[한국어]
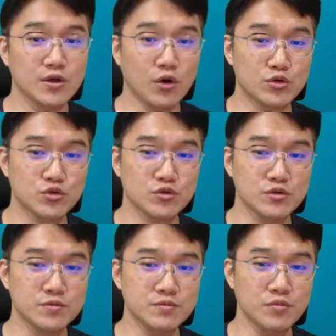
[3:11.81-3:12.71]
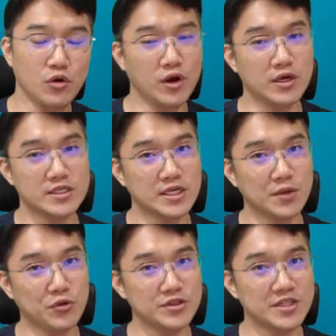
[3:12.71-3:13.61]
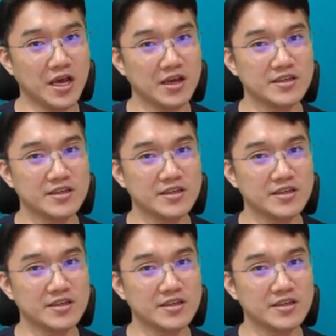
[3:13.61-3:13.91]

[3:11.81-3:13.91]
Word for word: 어 조금 뭔가 이상해 보인다